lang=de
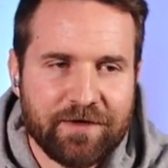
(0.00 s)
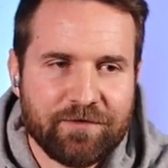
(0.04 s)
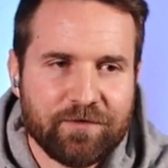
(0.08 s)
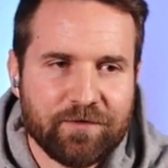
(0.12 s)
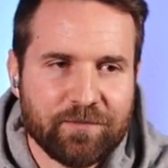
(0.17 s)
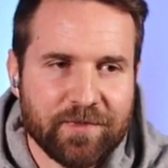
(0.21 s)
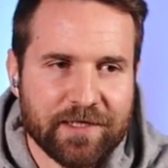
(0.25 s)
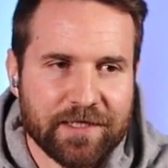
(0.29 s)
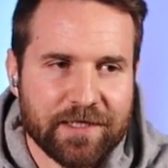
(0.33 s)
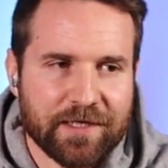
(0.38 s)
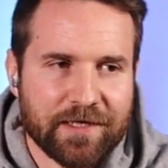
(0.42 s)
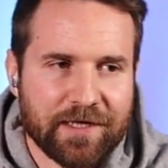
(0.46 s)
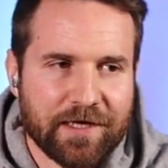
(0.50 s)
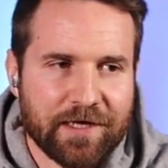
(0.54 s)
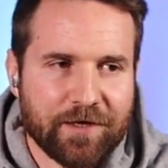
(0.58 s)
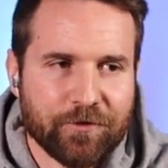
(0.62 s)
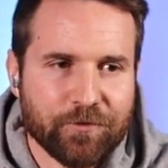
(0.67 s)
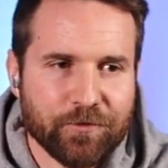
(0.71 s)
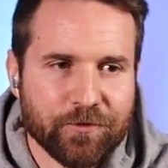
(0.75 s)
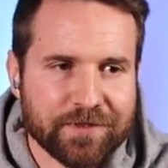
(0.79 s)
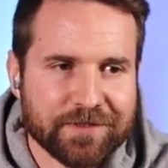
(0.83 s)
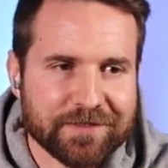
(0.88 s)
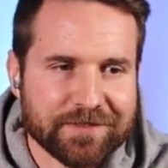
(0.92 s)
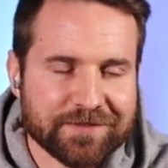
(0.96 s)
wenn man
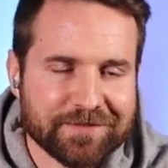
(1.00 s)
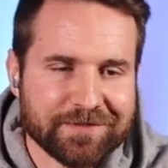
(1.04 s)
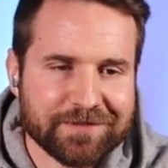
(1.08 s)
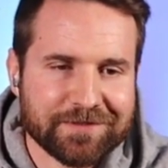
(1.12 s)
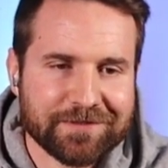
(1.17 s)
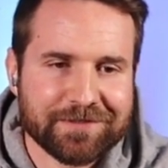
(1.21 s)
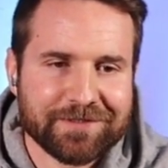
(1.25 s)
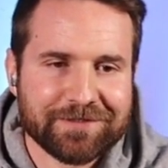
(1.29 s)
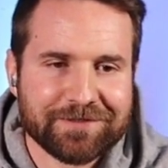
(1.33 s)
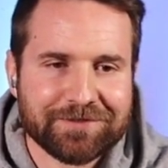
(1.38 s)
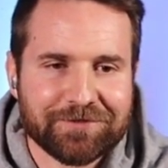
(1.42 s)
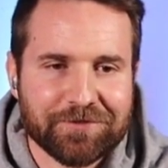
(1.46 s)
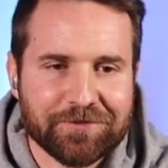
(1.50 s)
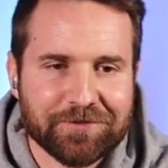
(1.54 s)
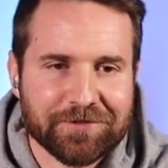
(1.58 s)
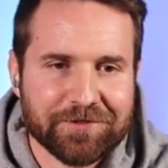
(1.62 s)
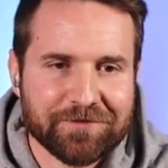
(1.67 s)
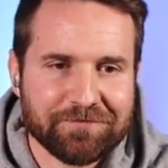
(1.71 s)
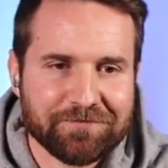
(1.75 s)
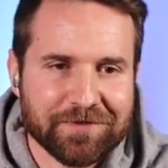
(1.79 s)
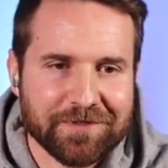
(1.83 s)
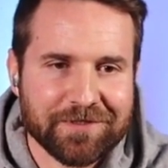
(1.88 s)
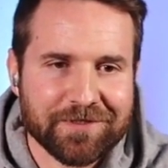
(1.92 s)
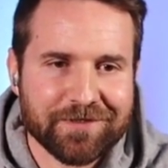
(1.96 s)
danach hört, dass äh, doch
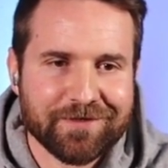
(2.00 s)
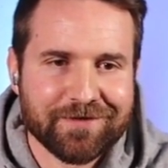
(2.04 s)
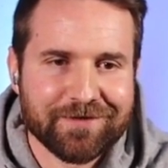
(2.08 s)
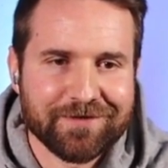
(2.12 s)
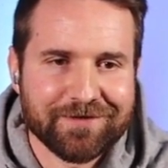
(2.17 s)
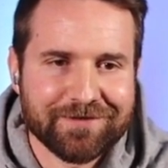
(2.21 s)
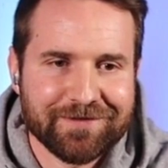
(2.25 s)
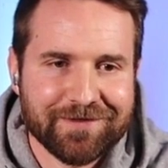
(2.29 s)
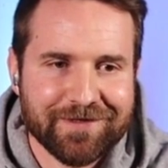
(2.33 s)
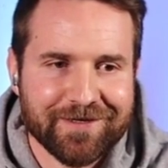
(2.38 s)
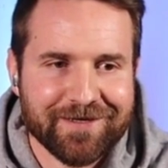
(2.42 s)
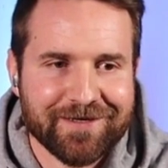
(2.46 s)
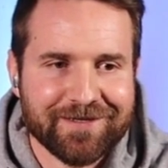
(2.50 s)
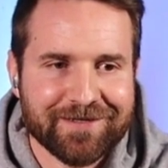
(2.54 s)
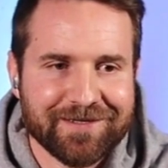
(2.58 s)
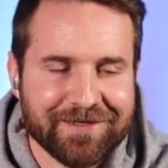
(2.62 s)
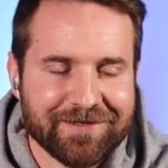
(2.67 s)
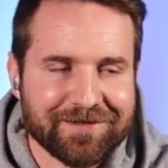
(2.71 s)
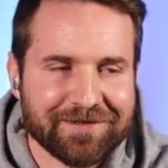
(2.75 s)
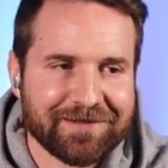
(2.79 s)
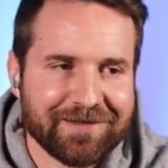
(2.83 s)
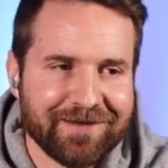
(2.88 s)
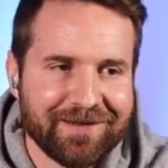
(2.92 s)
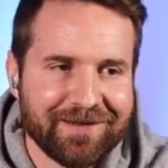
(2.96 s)
irgendwie, ja, dann,